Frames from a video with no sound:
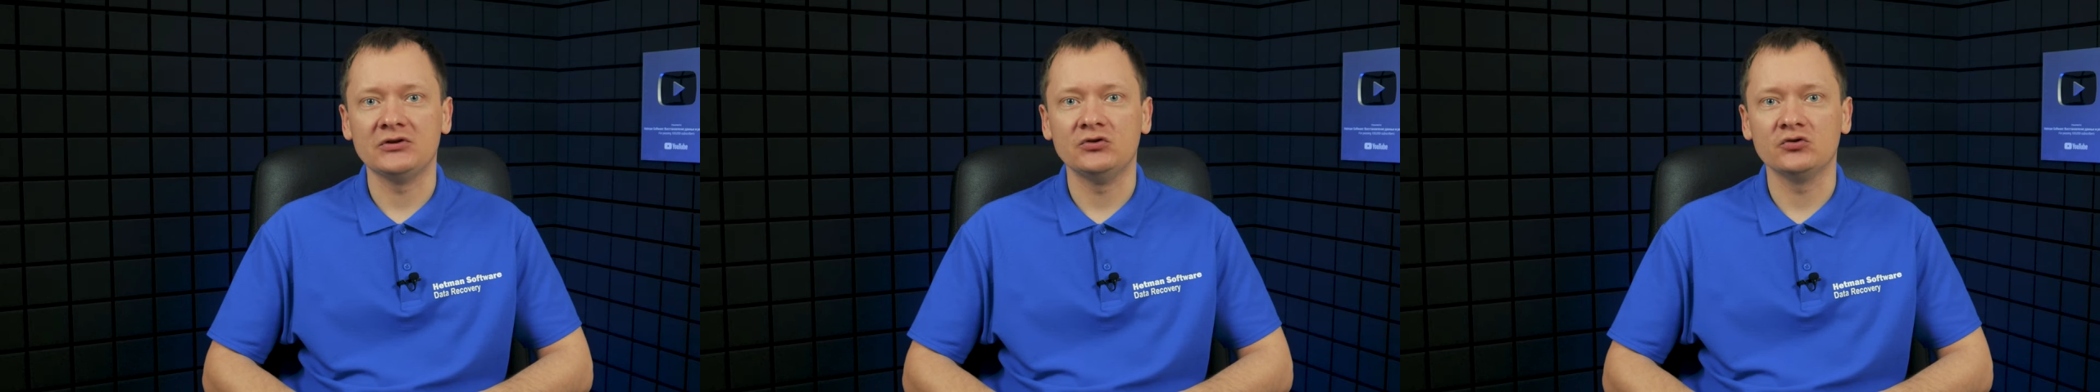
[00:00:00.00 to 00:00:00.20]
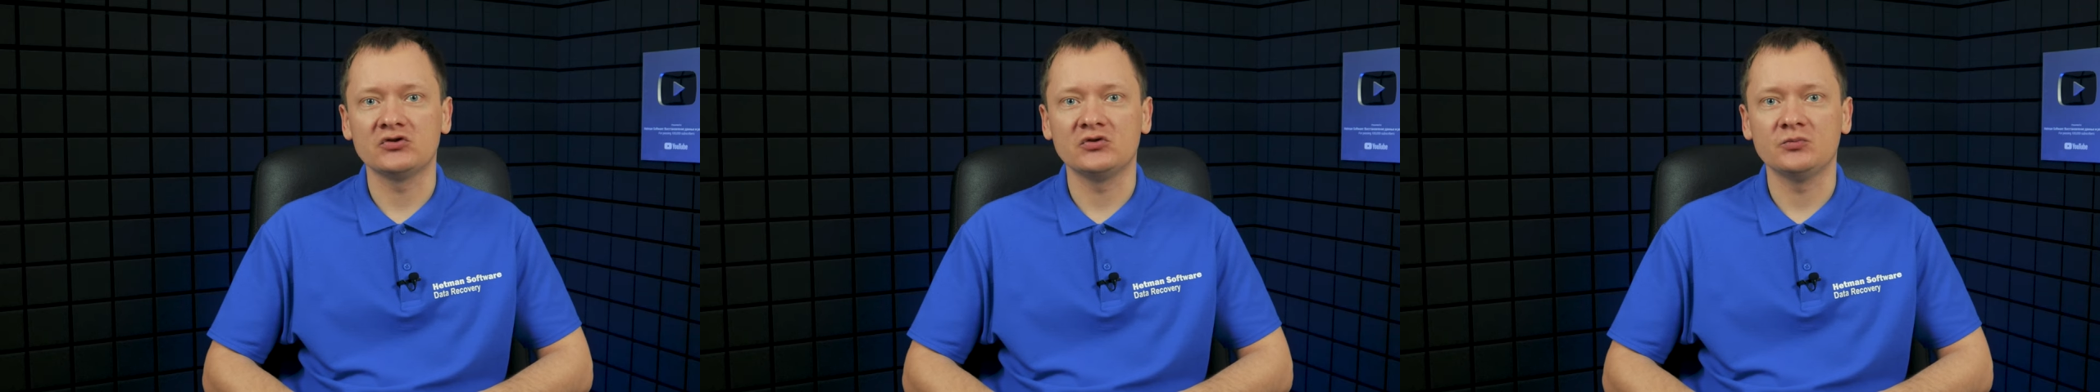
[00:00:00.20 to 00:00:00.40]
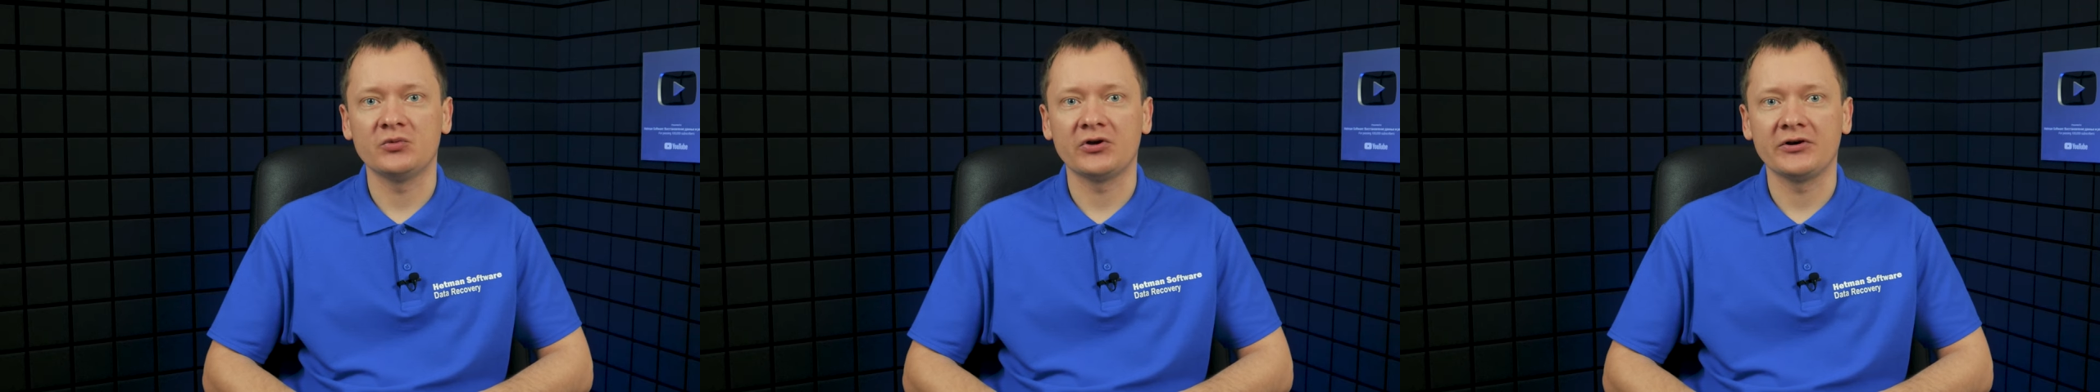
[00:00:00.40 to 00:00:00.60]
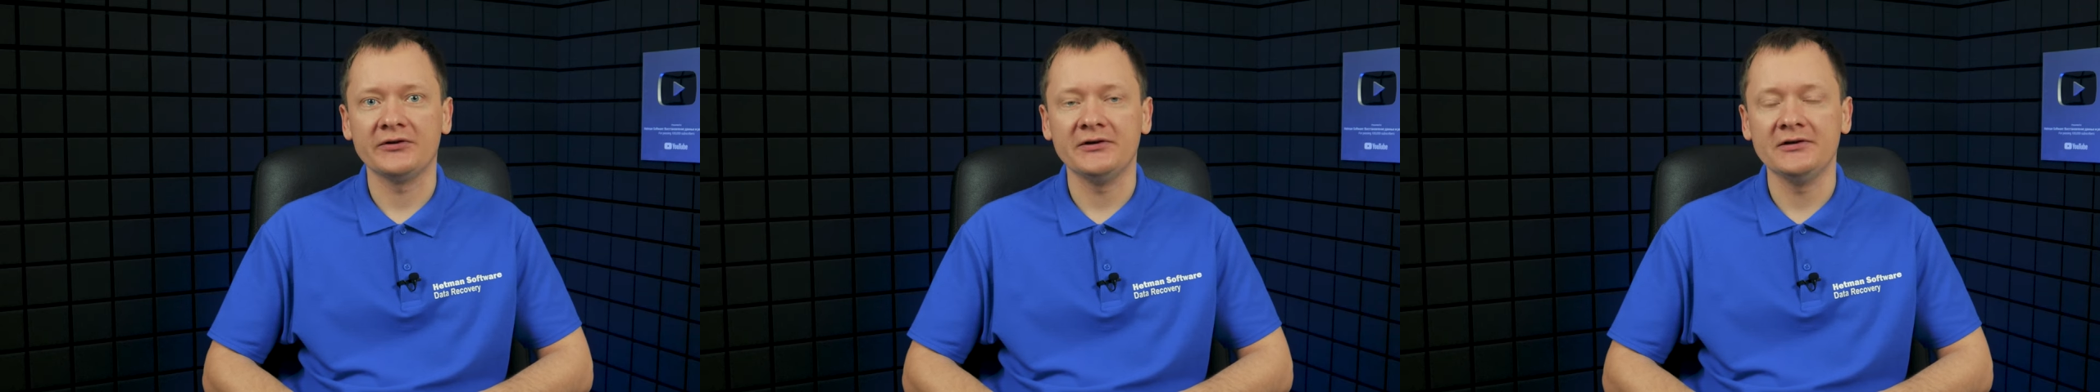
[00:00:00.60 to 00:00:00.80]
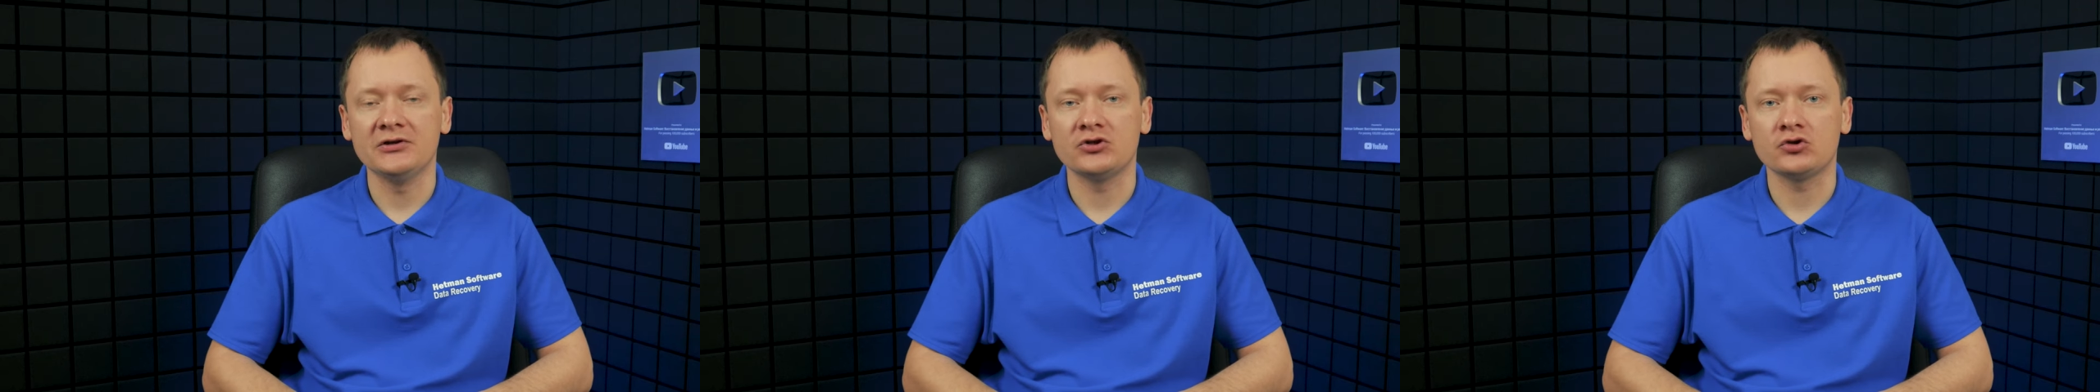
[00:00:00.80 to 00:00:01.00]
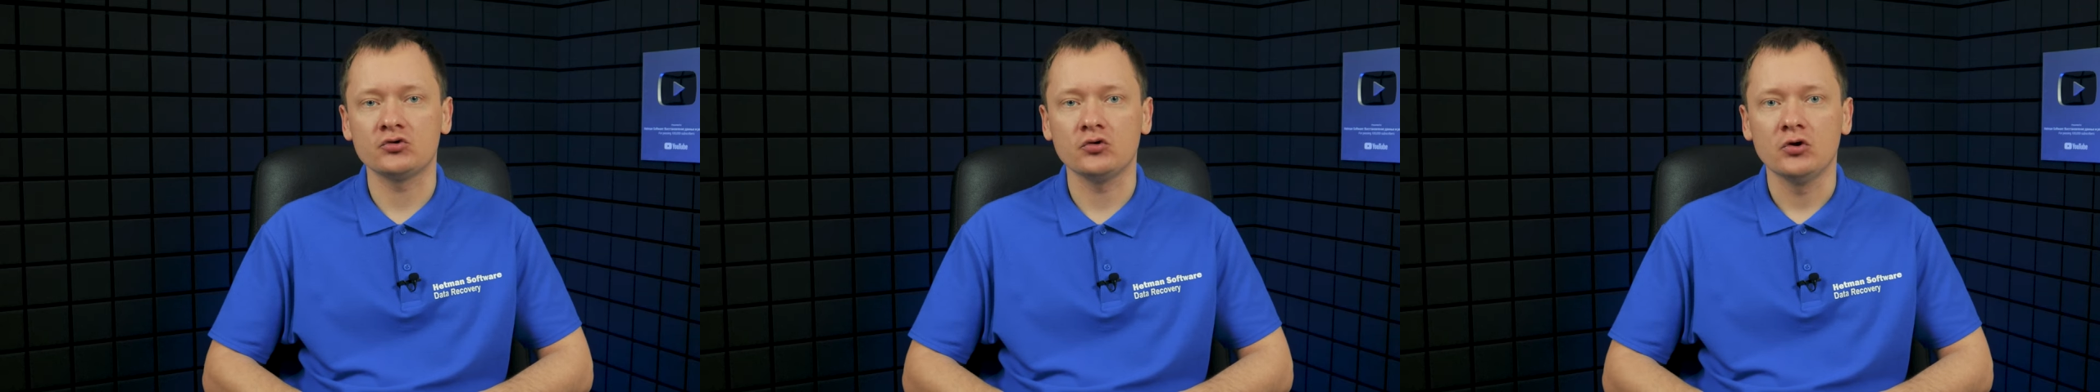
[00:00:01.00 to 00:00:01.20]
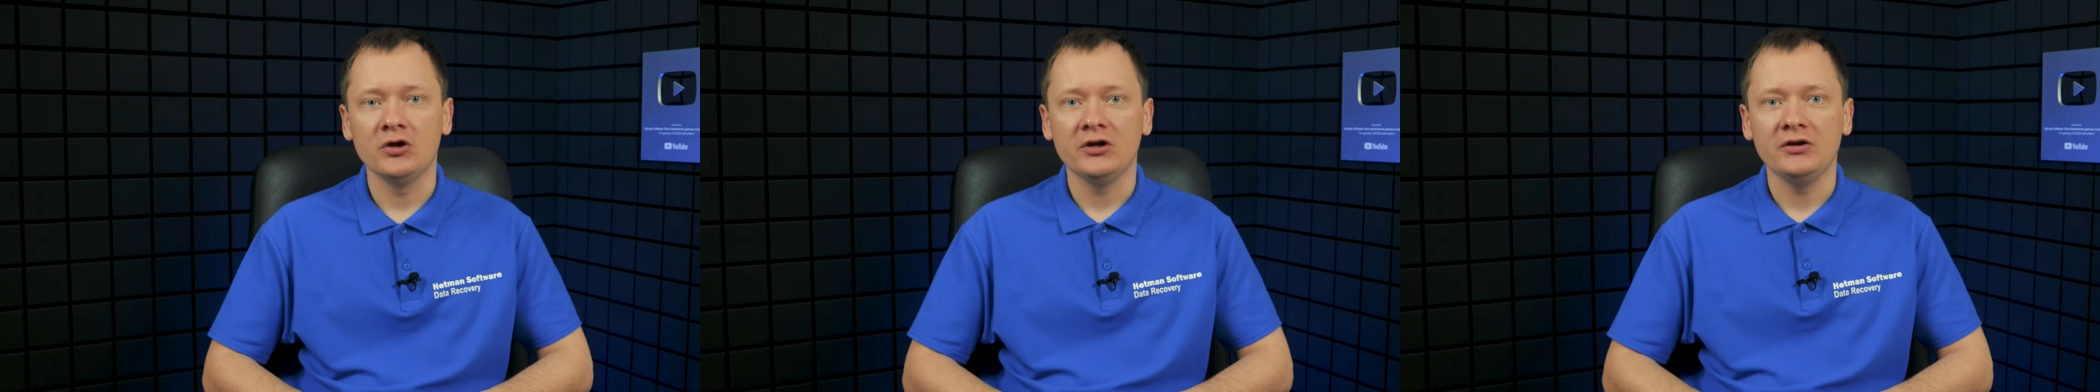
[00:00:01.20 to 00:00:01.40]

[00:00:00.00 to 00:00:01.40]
доступ к хранилищу